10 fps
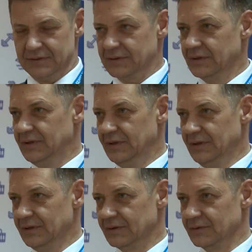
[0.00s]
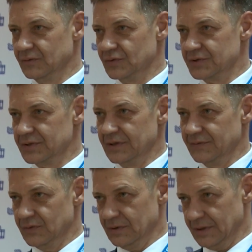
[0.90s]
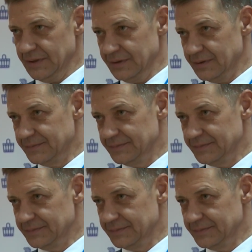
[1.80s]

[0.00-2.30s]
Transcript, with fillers: статьи уже в онлайне.